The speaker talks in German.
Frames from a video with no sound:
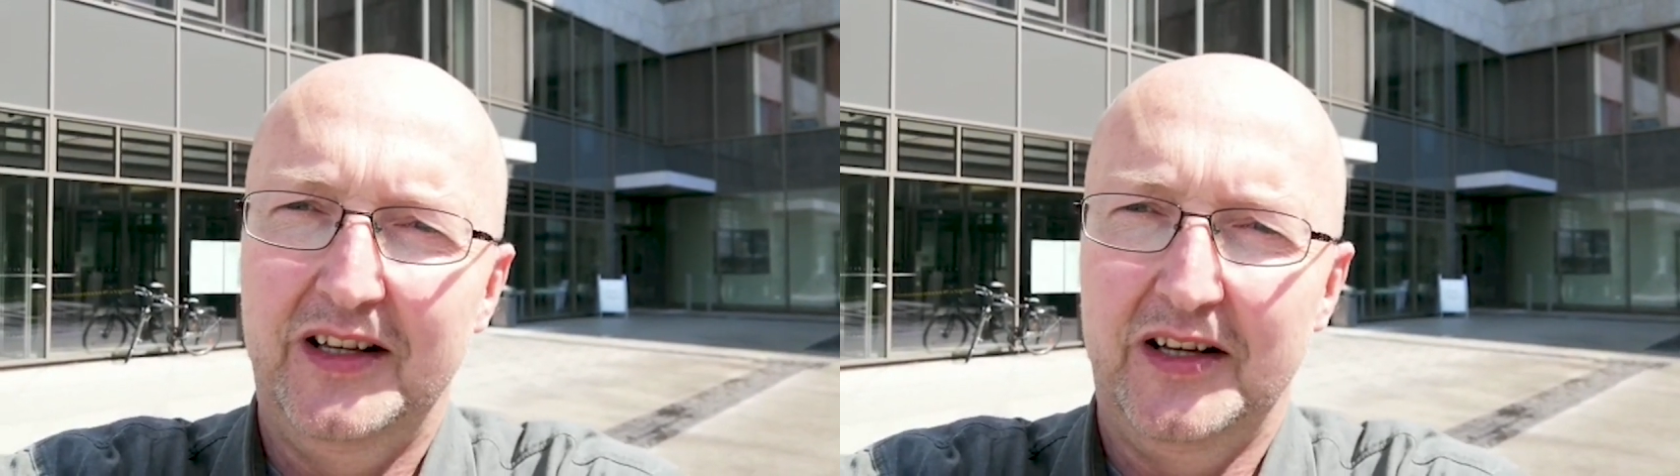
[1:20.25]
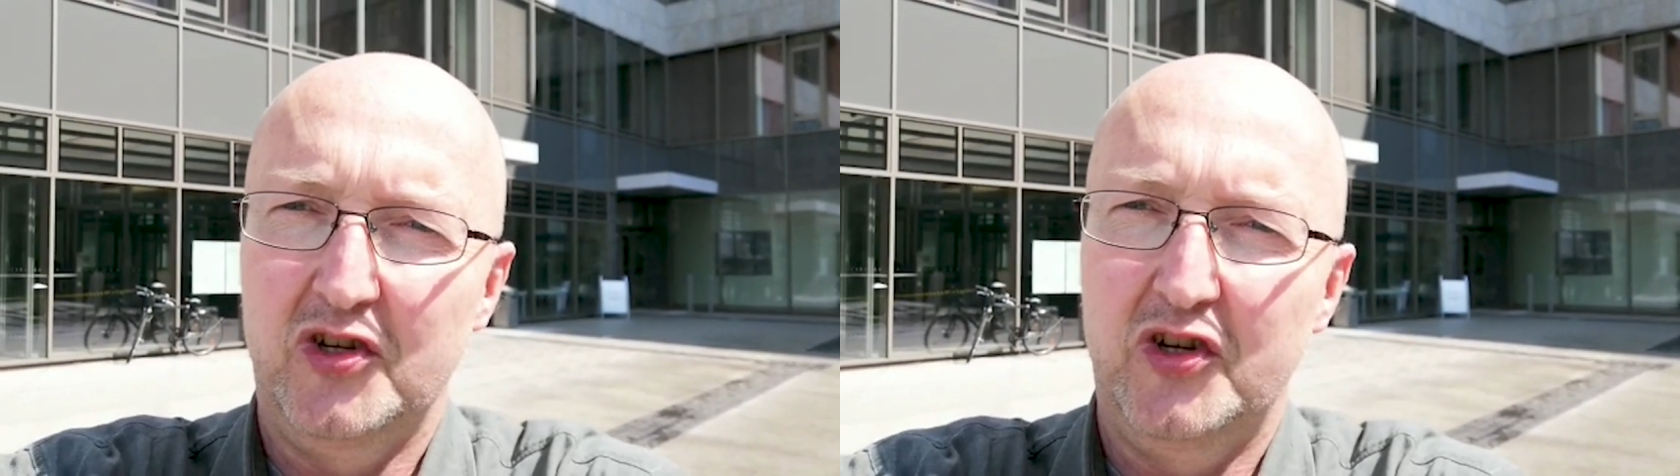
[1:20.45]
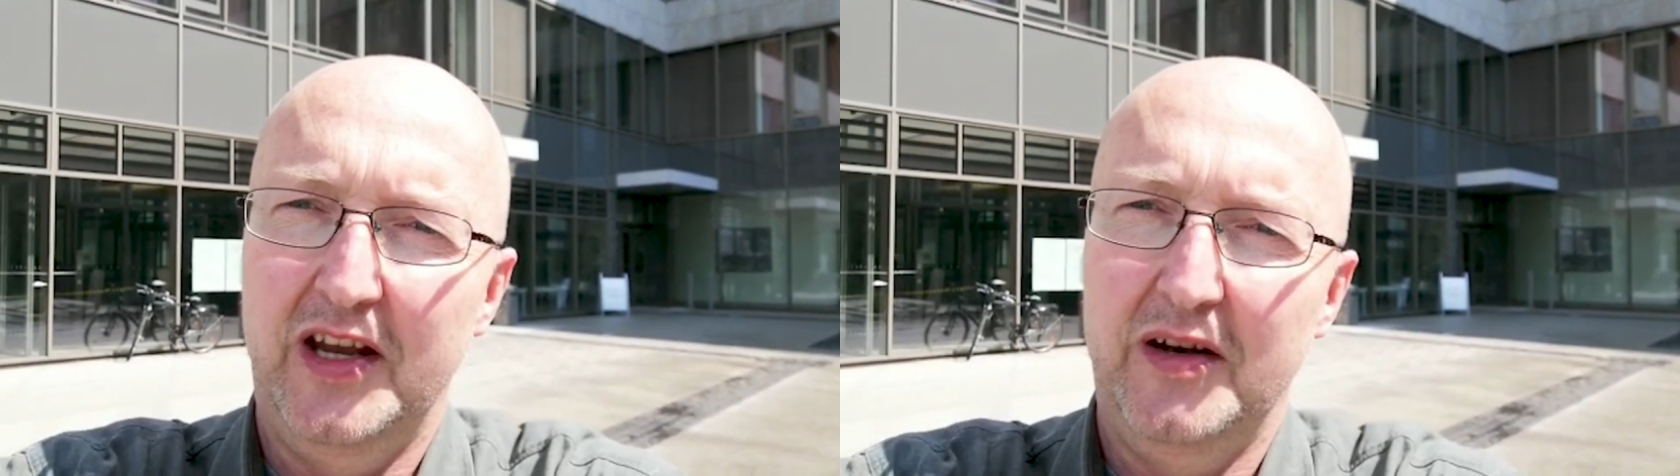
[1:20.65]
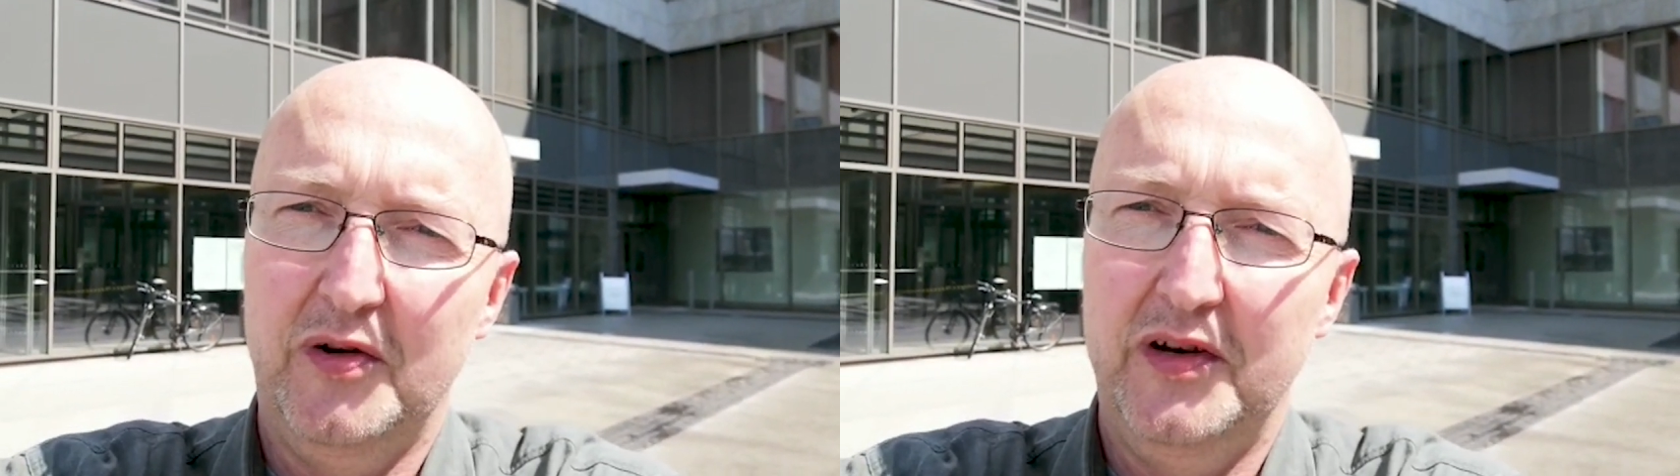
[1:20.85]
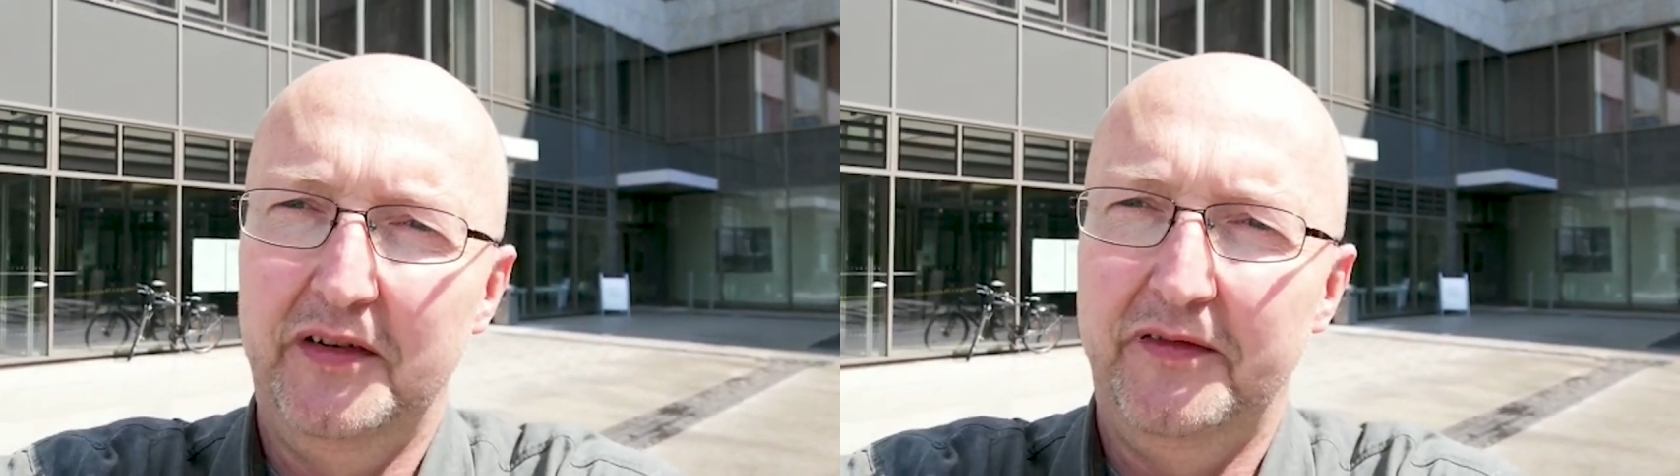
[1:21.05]
das steht
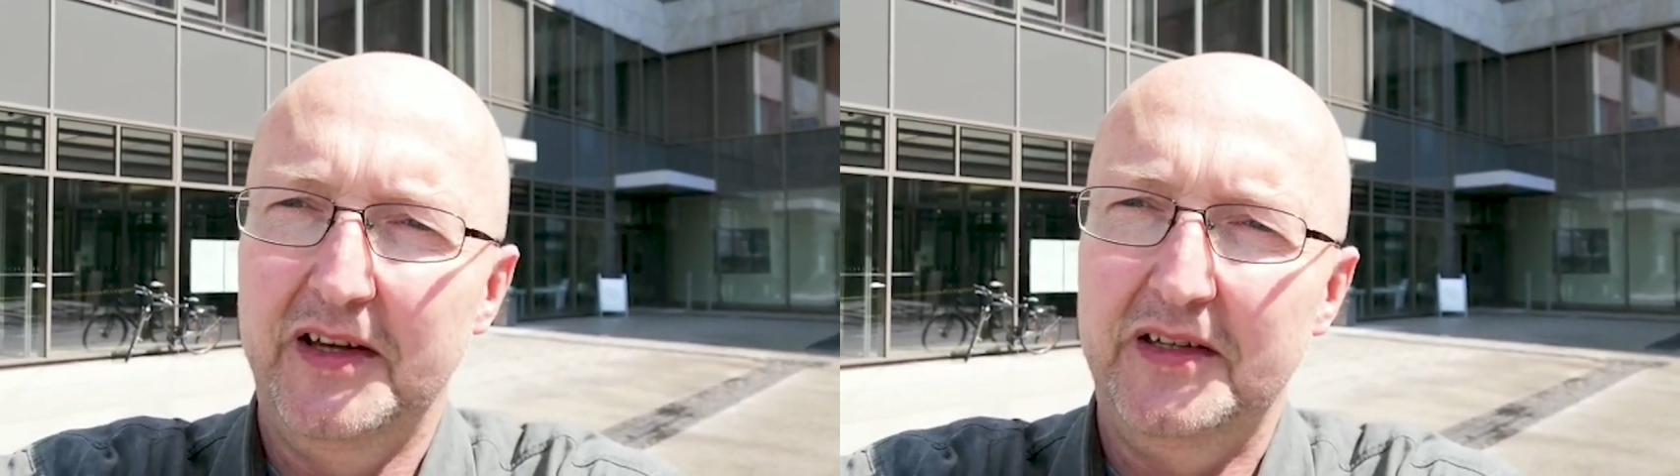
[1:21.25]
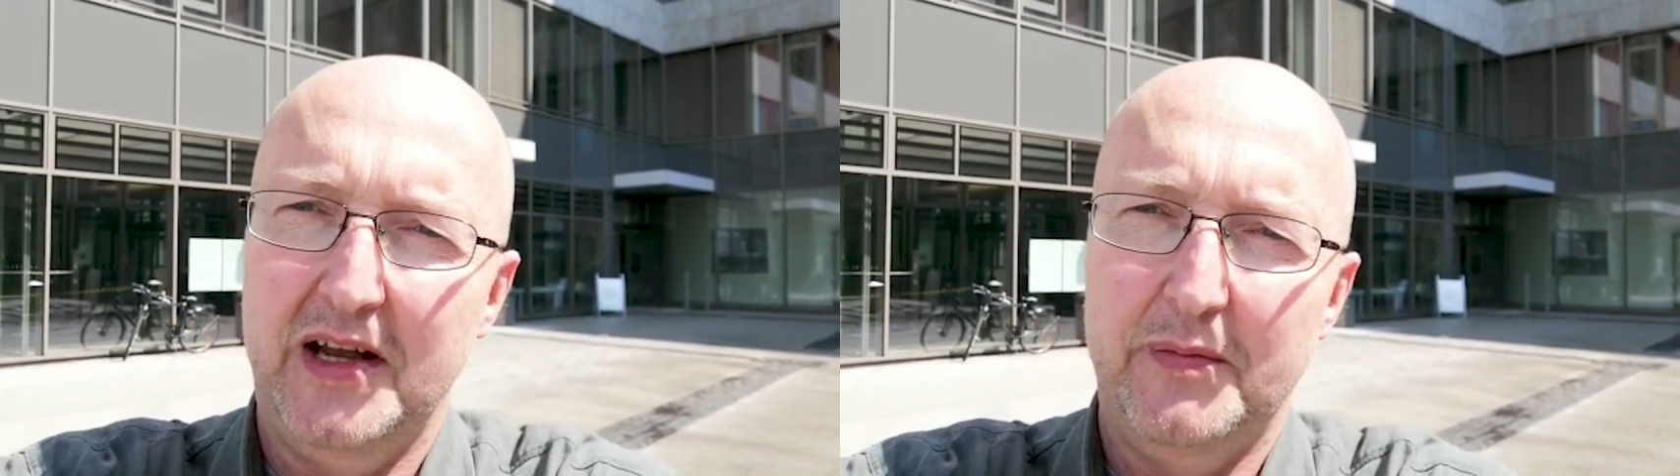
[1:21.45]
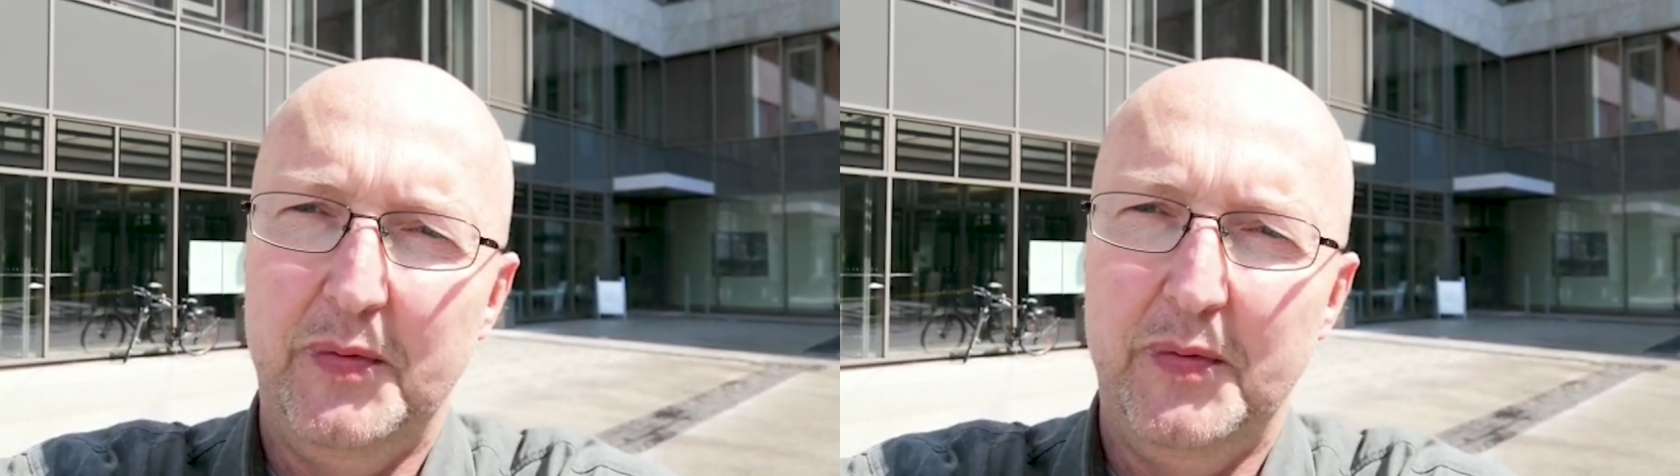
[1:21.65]
noch nicht fest.